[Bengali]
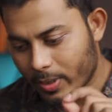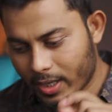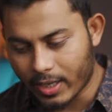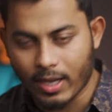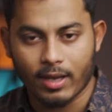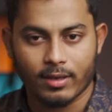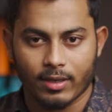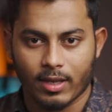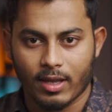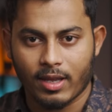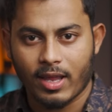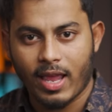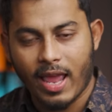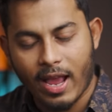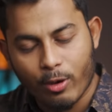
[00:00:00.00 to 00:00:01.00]
বা কাল না
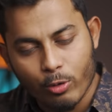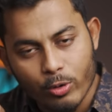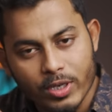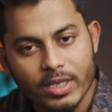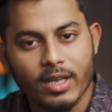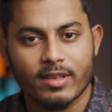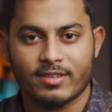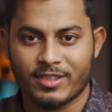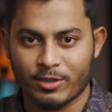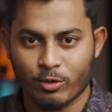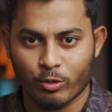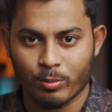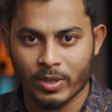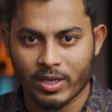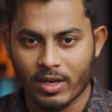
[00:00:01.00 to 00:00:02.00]
এখনই কাজটি
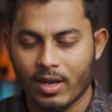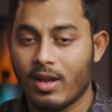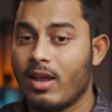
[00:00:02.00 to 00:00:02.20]
করবেন